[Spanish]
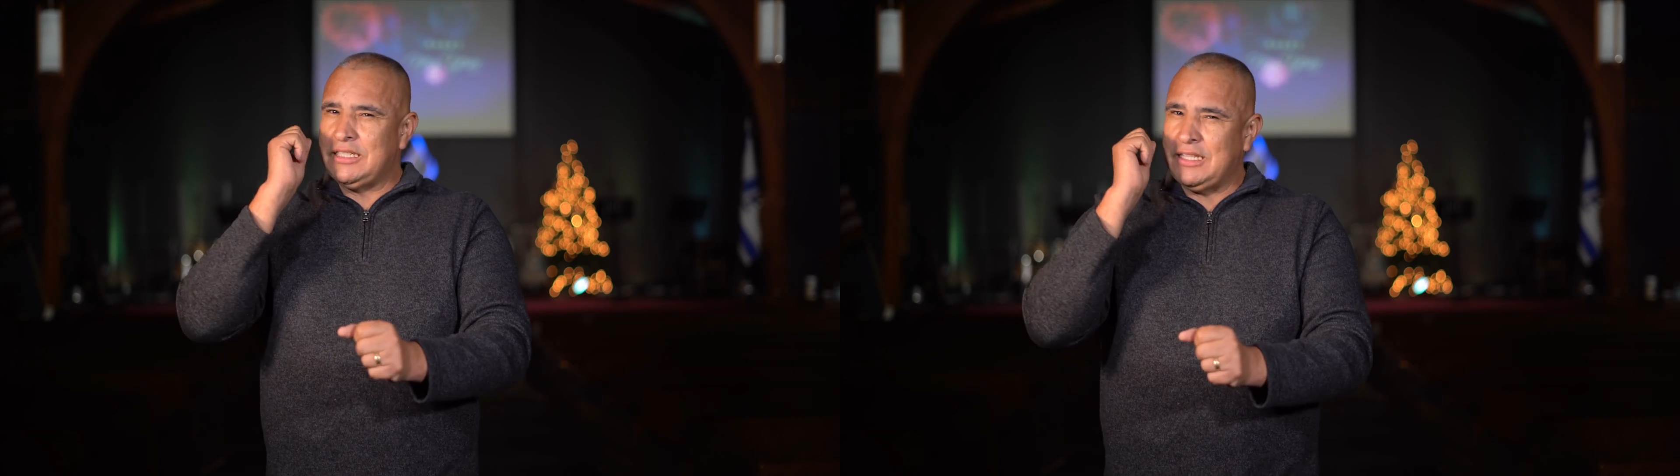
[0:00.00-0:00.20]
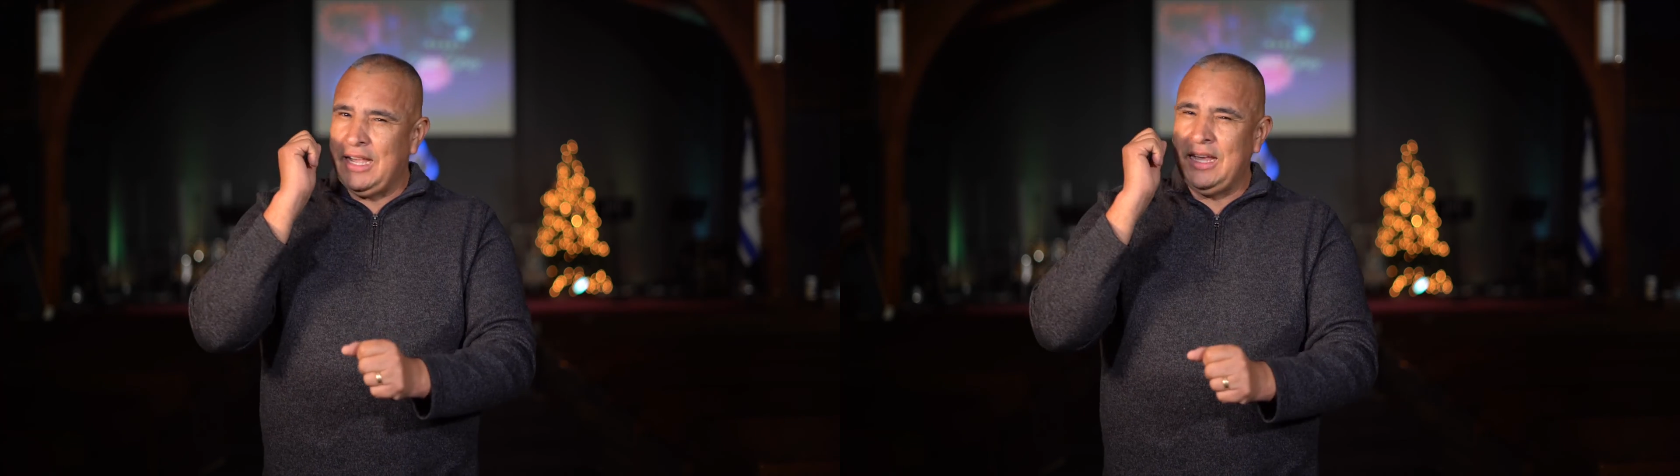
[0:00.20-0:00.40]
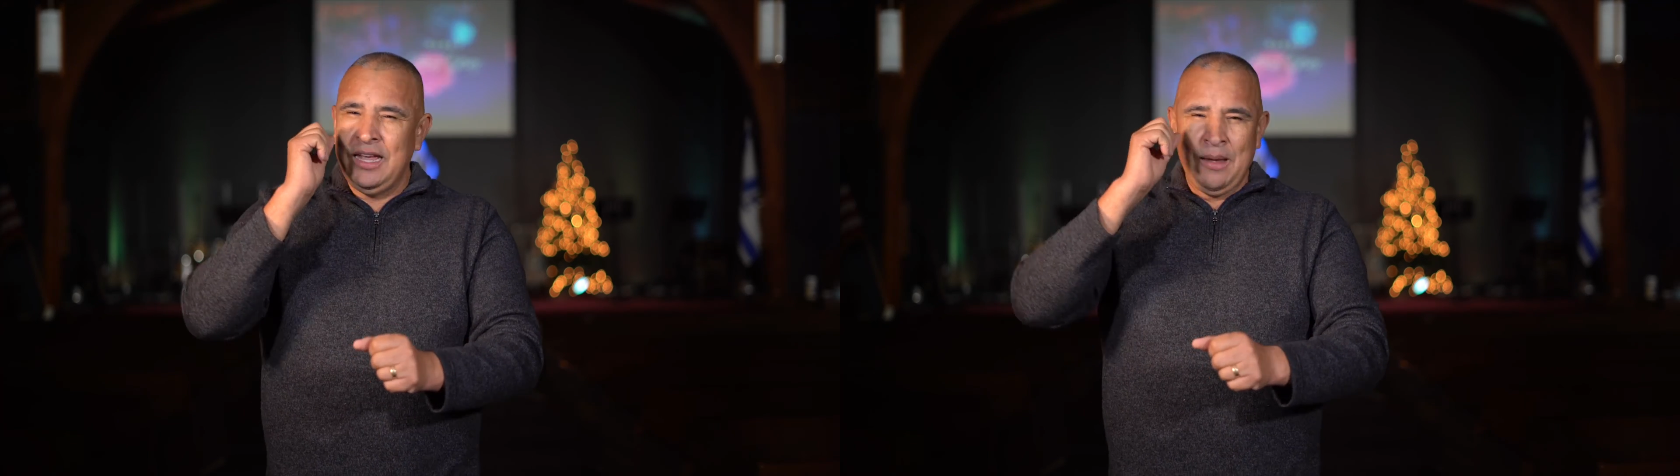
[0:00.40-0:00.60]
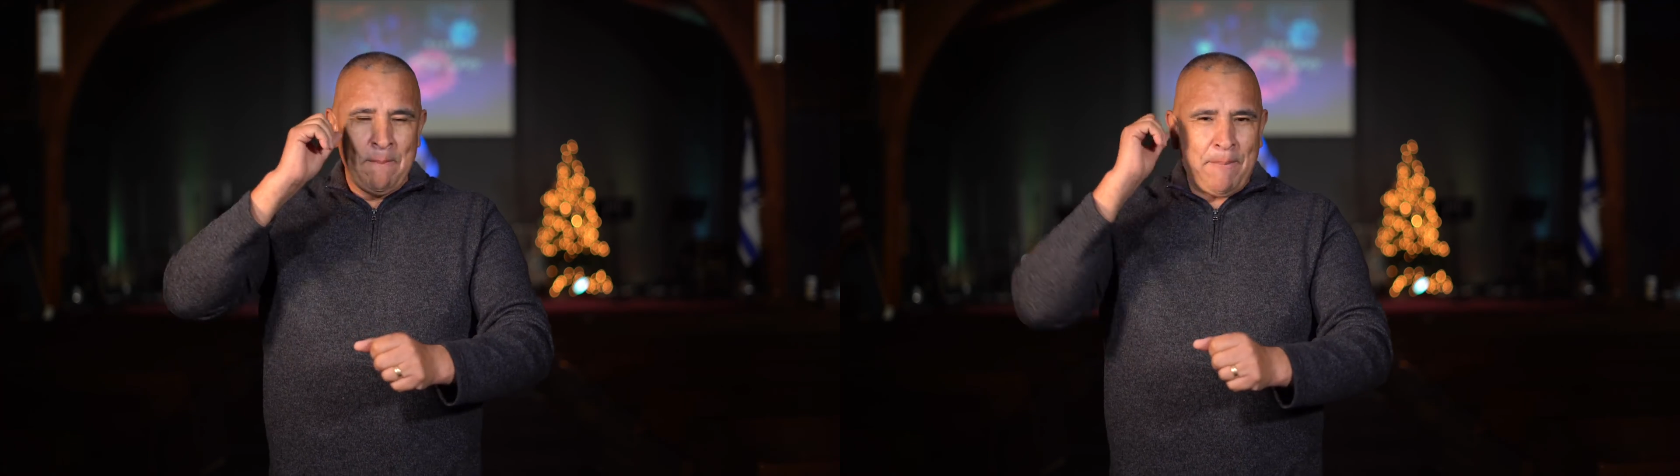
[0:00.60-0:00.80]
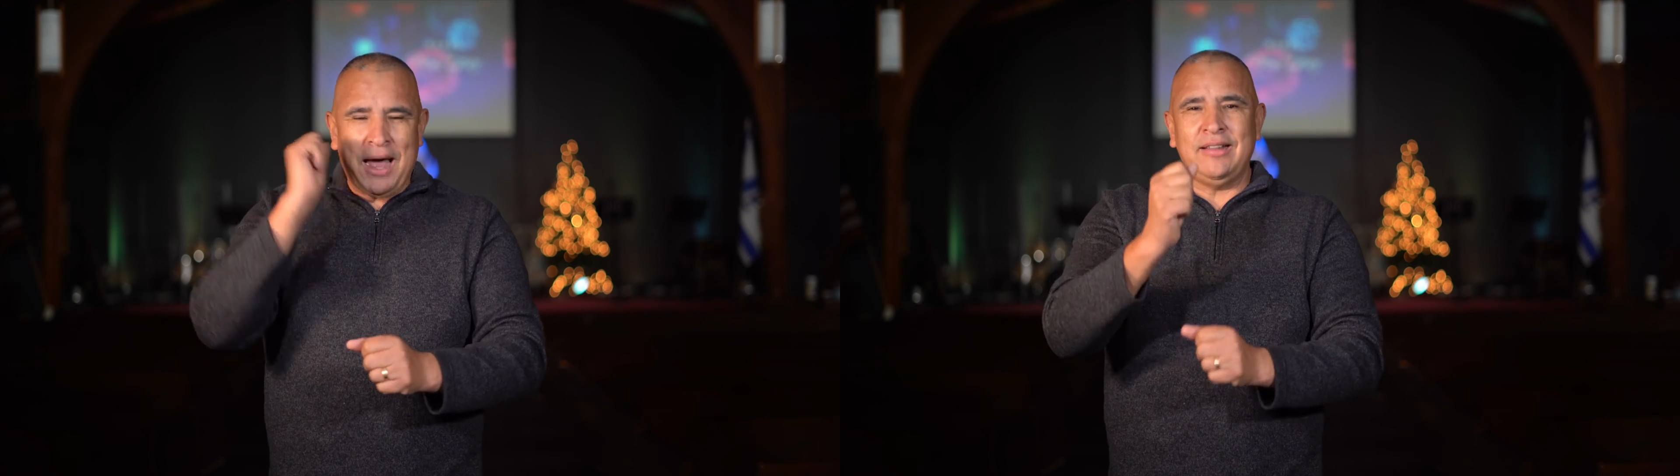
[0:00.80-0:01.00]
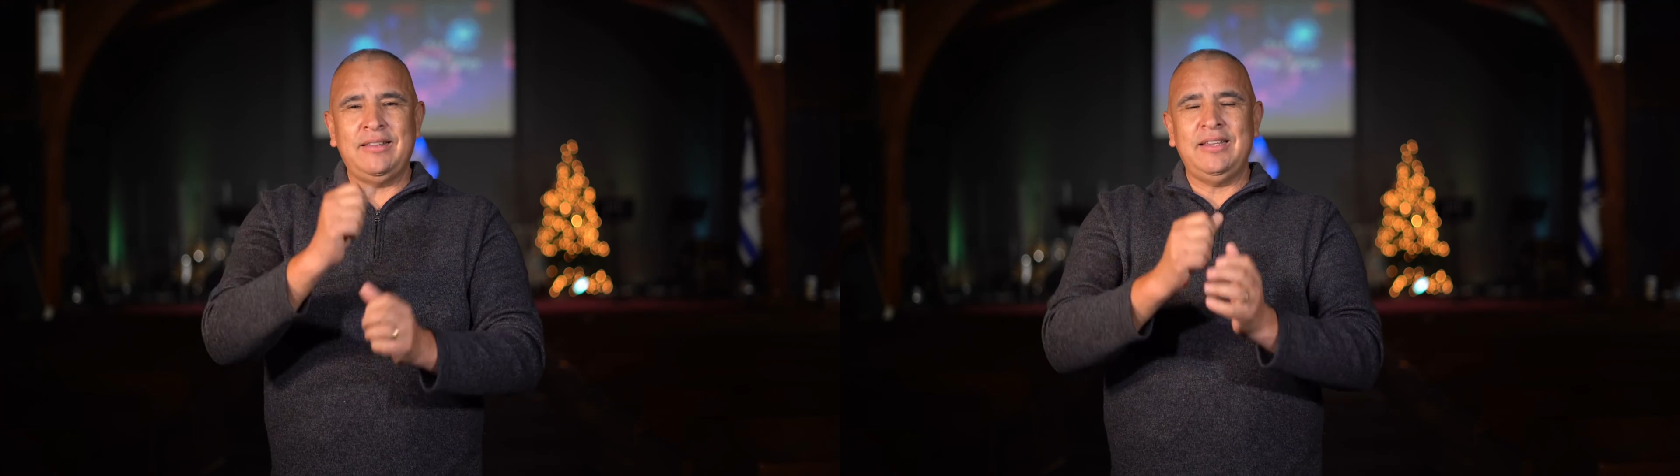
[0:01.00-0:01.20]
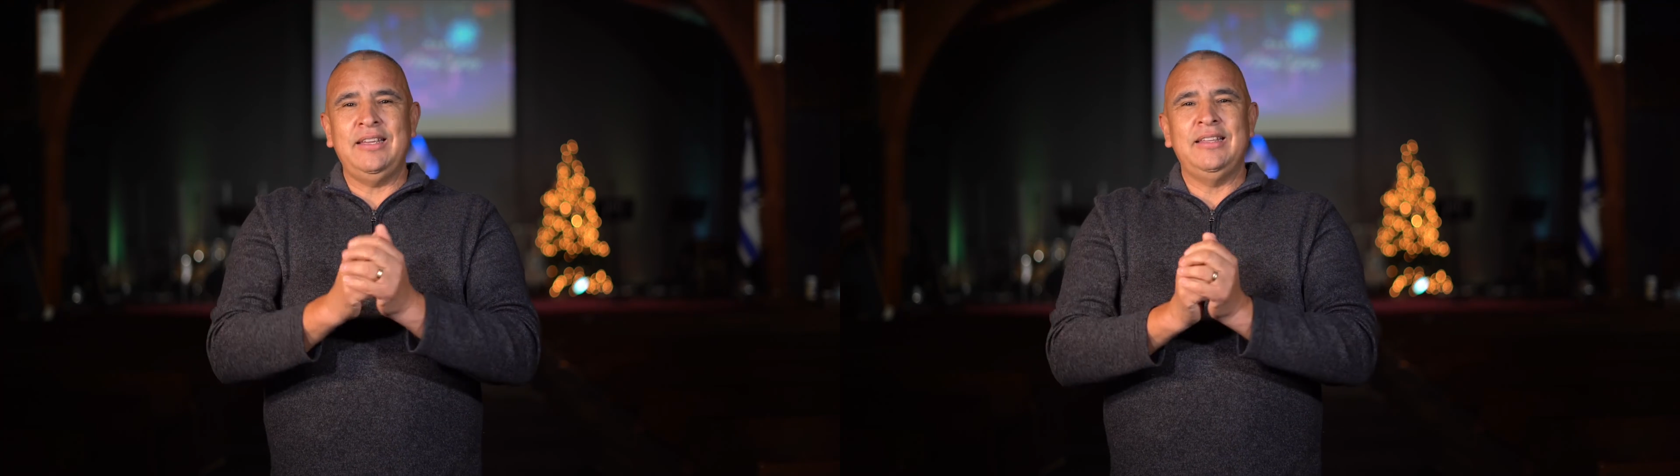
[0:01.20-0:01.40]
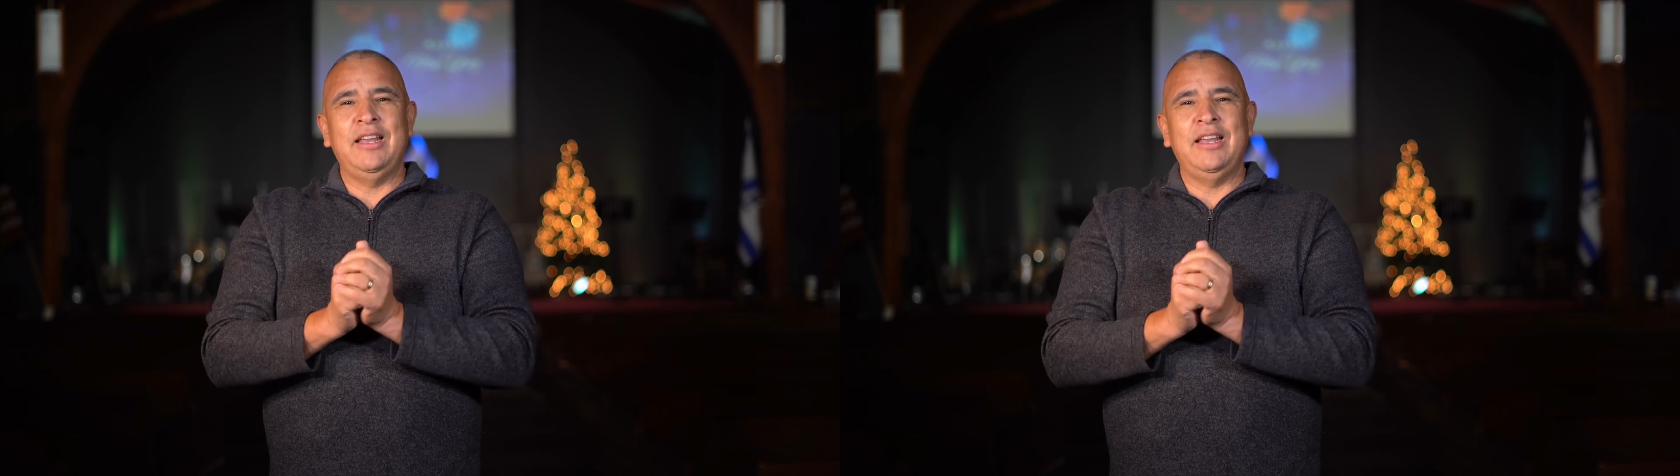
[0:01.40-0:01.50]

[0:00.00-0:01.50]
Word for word: sé parte